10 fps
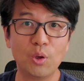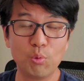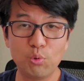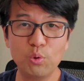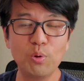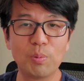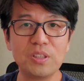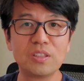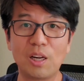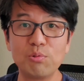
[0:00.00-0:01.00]
유튜브
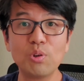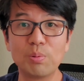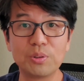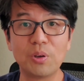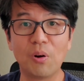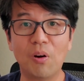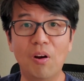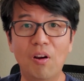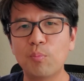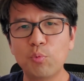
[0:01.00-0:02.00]
없이는 살 수가 없어요.
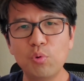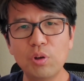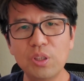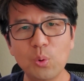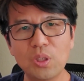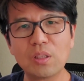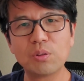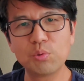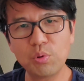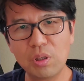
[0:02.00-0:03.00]
물건이
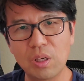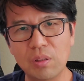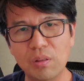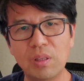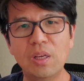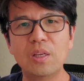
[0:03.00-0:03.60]
고장나서 수리를 하든